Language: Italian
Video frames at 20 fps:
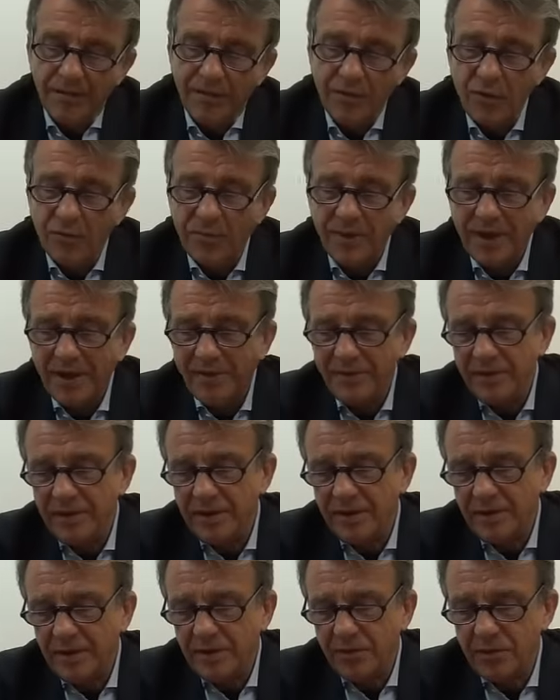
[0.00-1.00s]
Voglio
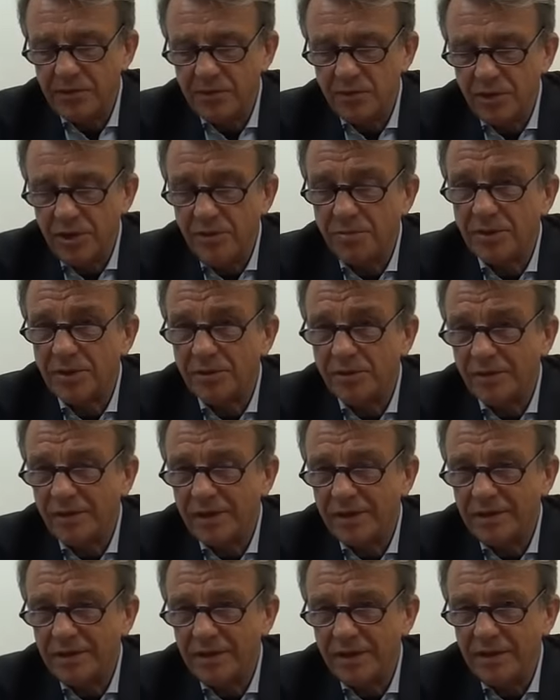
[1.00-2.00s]
parlarvi di questo libro che
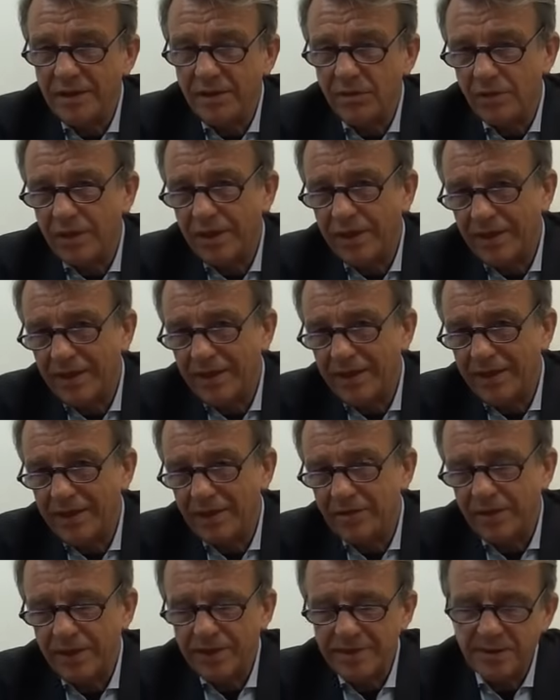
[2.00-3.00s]
troverete in edicola e
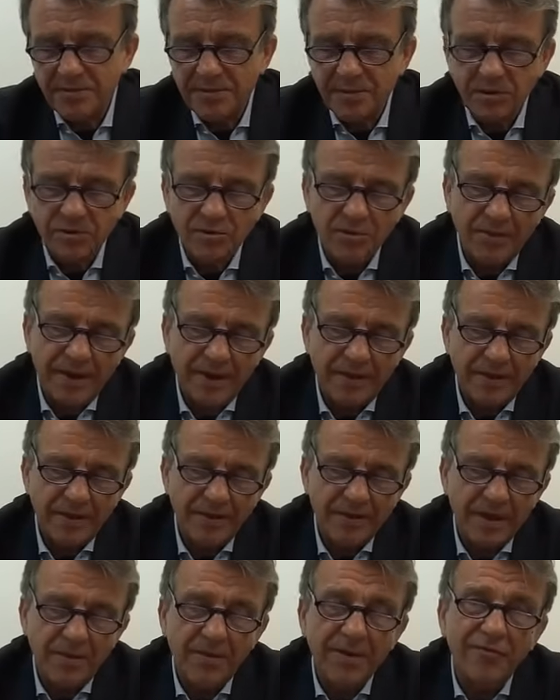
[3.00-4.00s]
allegato a Rizza Psicosomatica, che
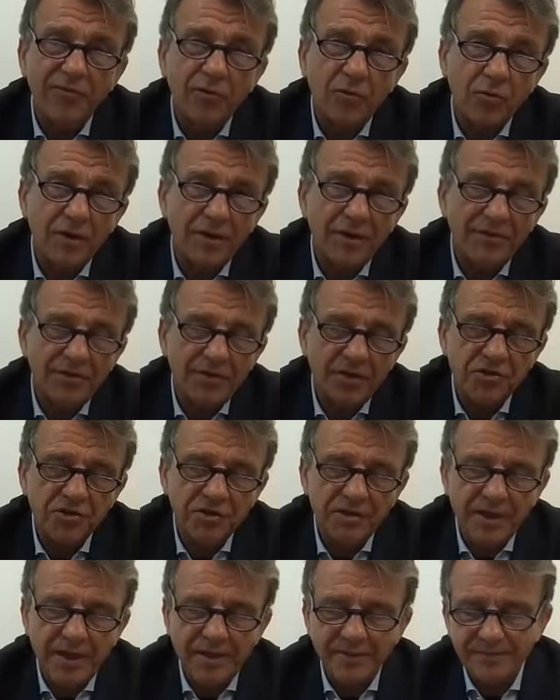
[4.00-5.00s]
si chiama La formula della
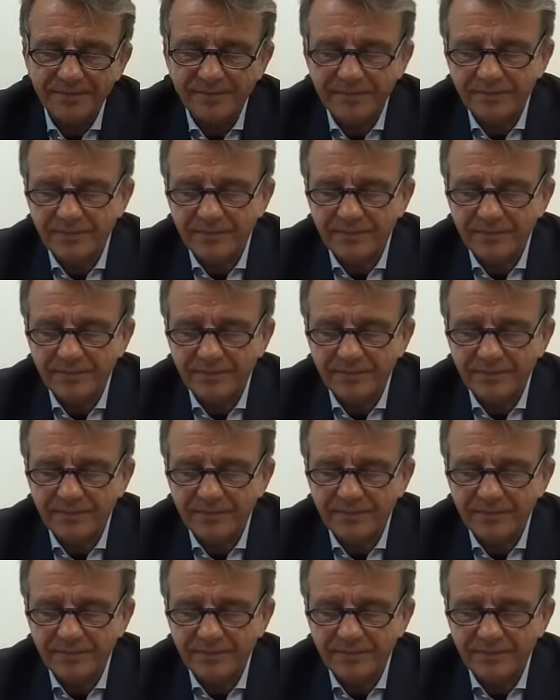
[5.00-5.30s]
felicità.